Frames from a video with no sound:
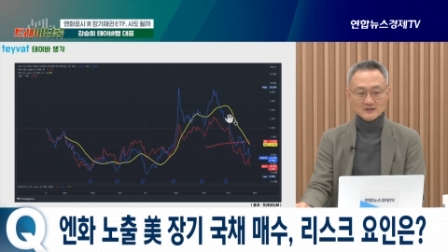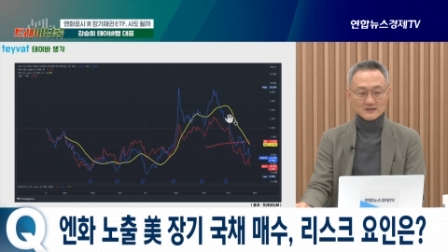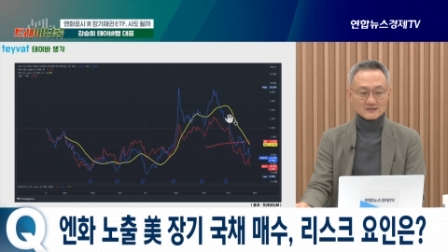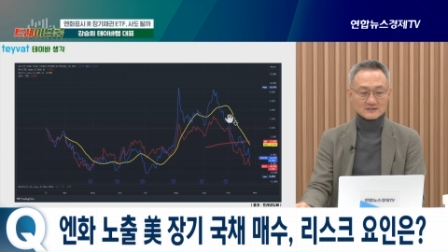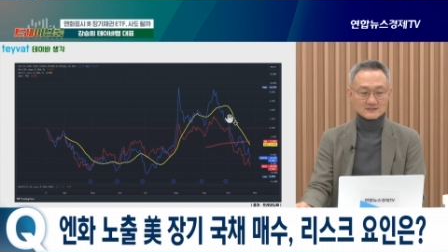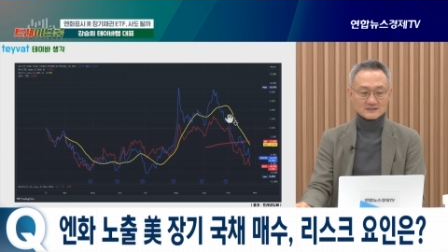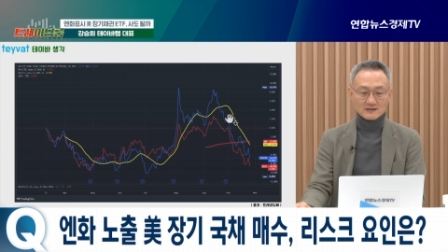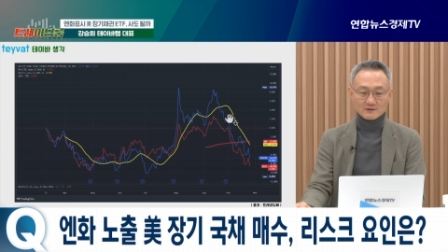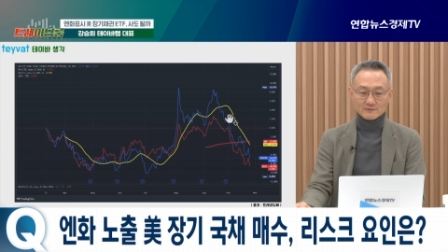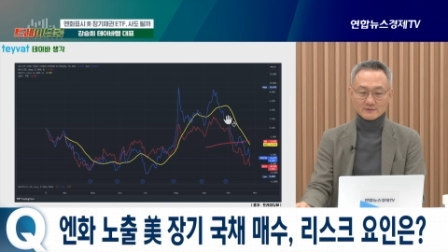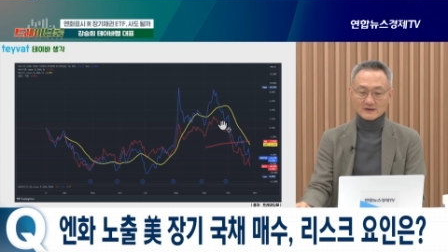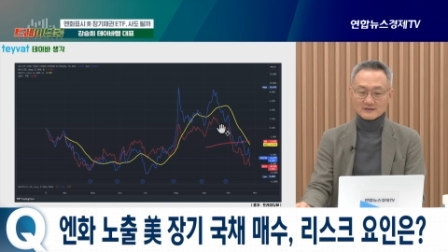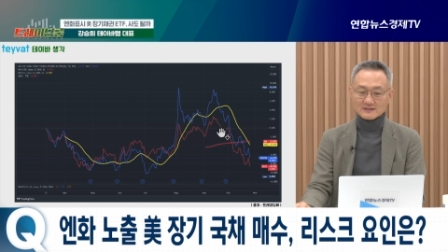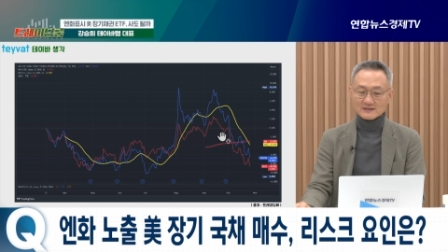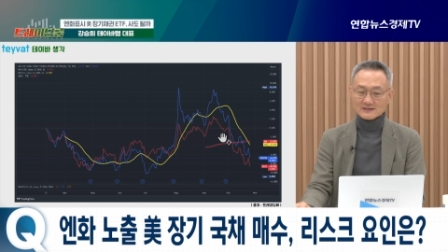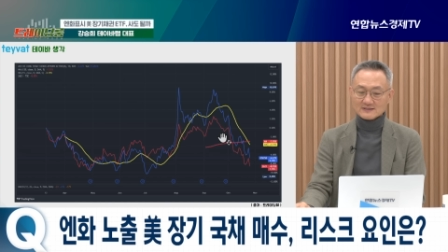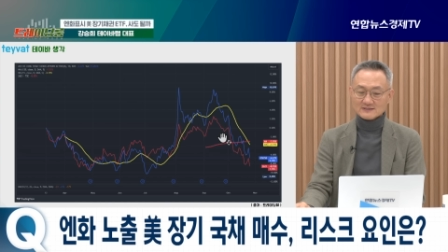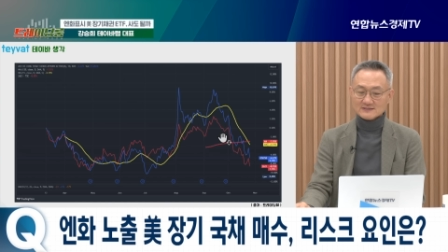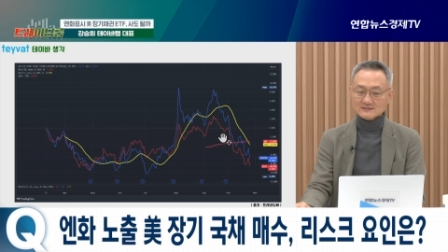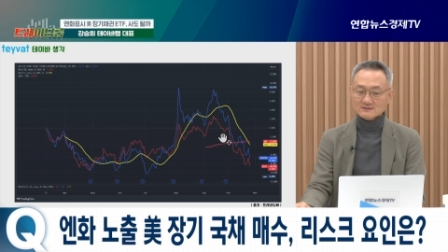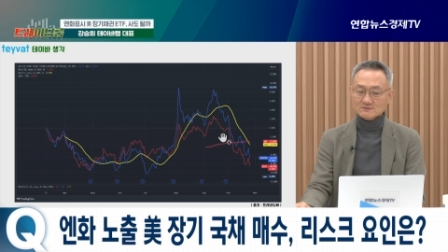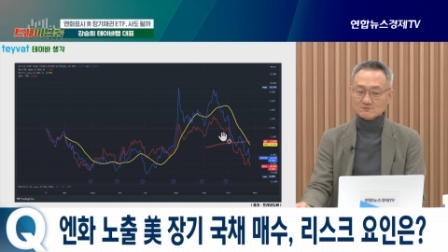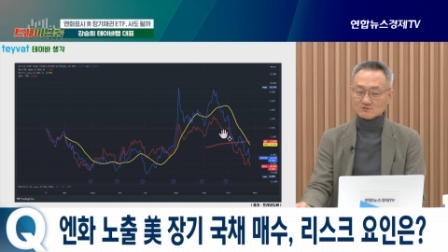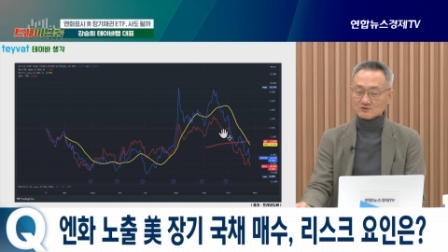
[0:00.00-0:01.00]
그다음에
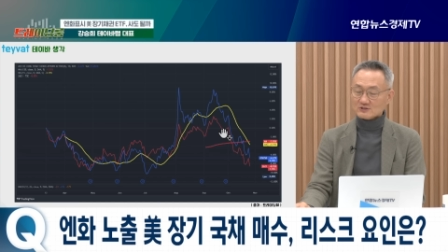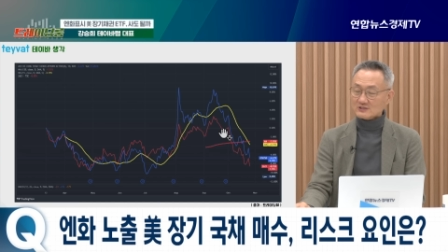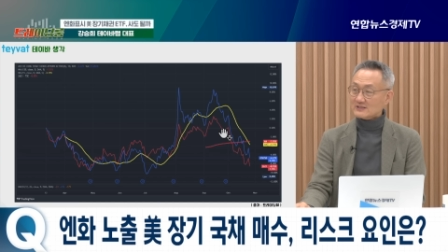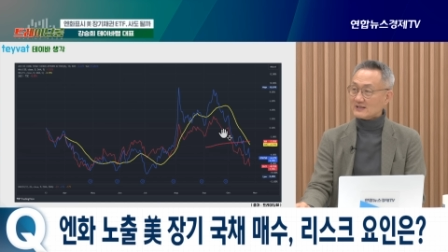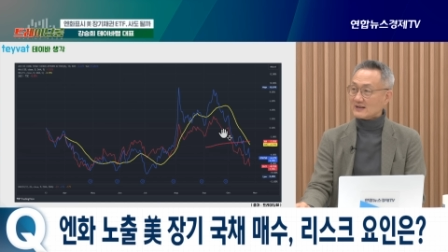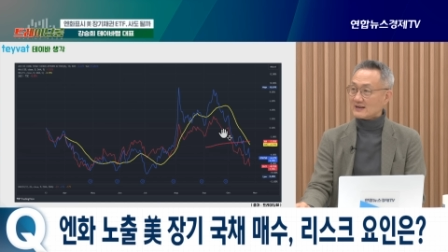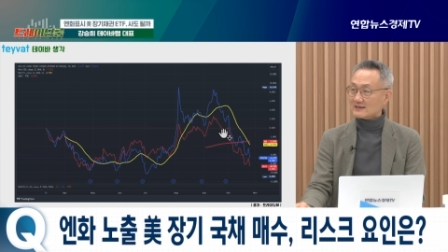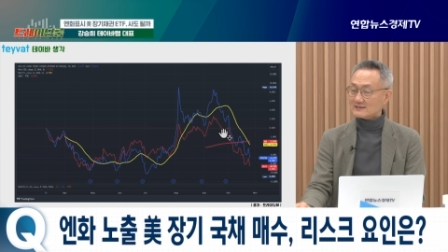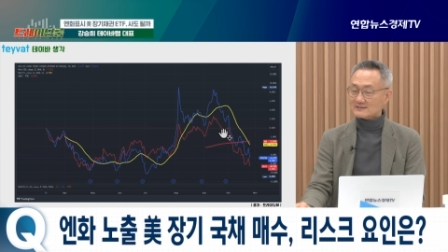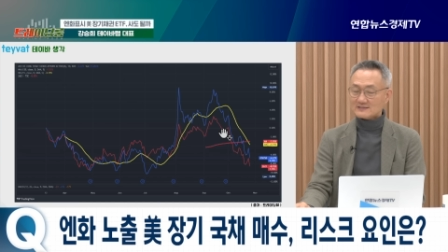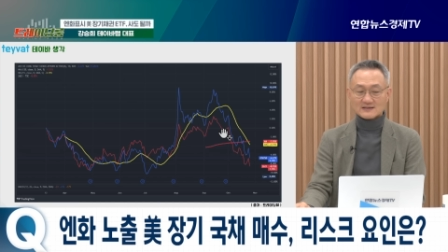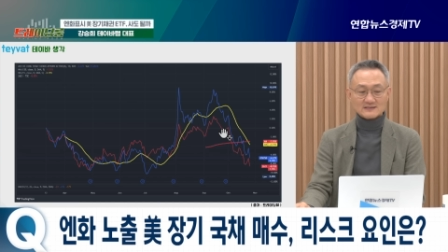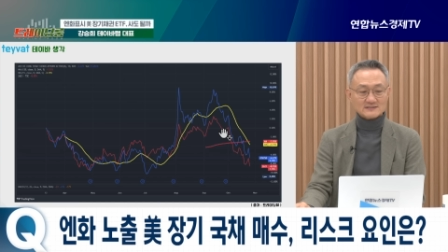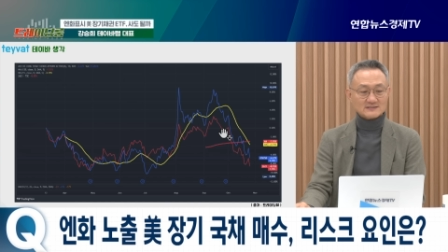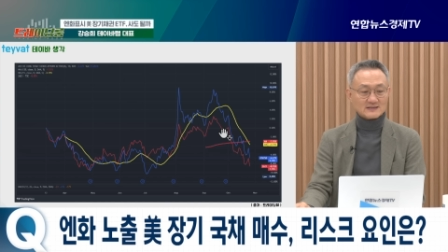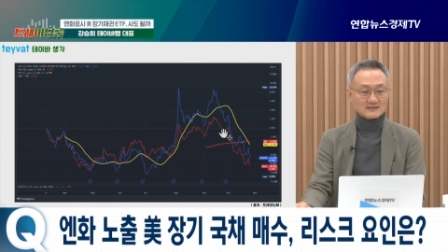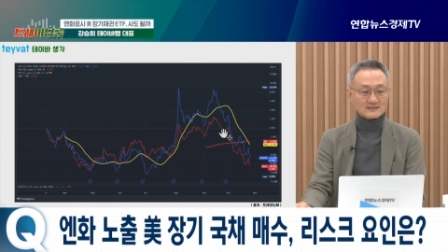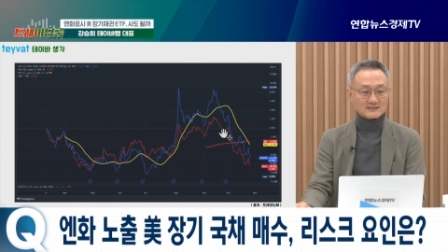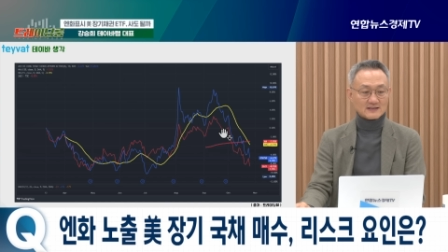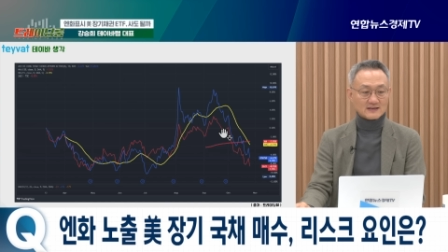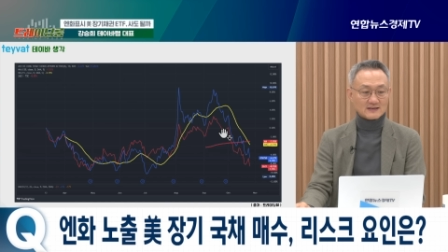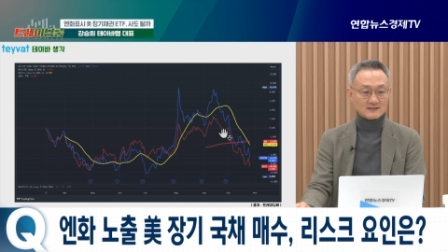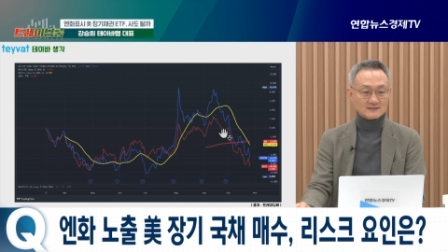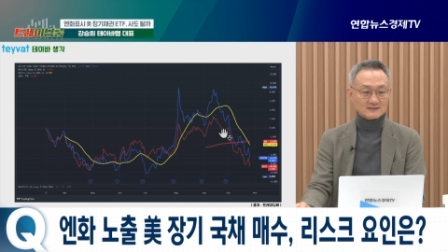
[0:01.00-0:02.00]
하나는 우리나라에
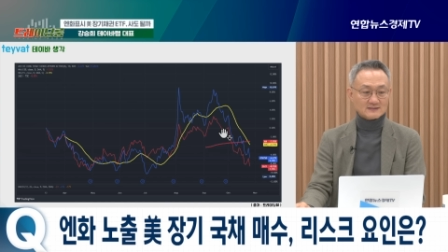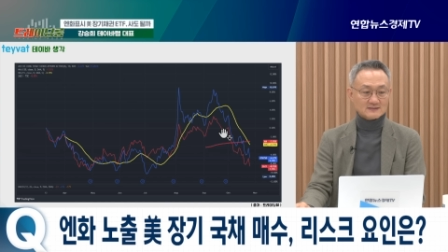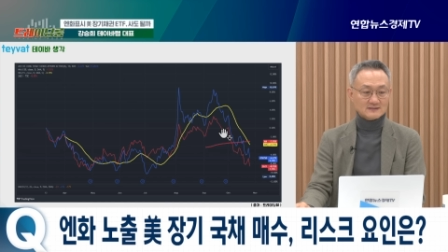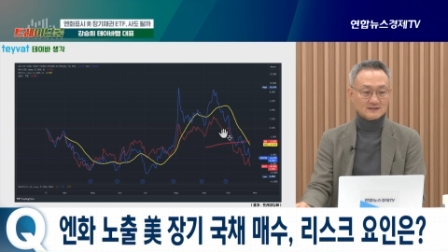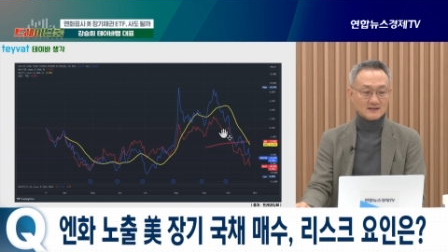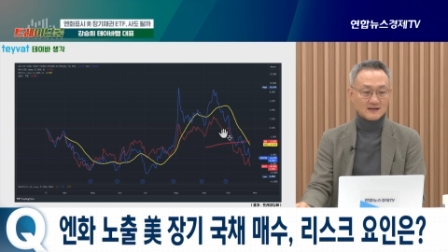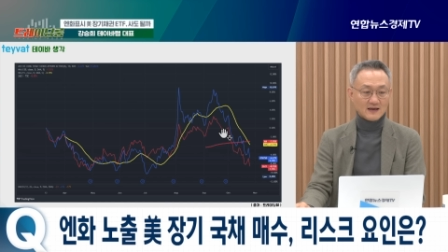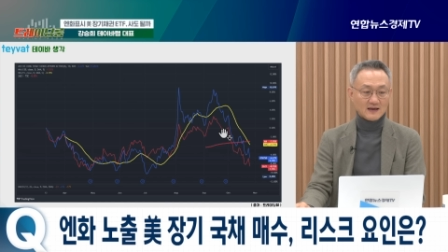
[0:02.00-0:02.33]
상장돼 있는